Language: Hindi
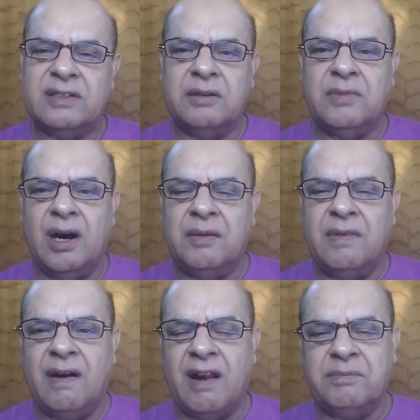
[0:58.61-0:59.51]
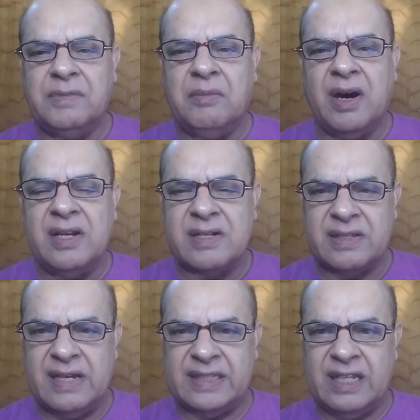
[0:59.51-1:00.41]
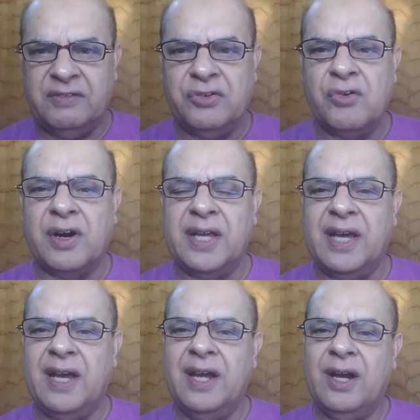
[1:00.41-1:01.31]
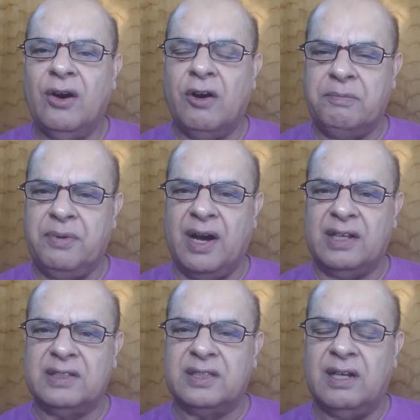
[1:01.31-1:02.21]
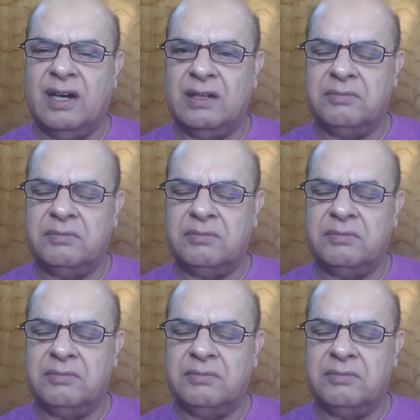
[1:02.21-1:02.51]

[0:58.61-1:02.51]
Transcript: तमाम अरब ममालक एक तरफ हो गए हैं और पाकिस्तान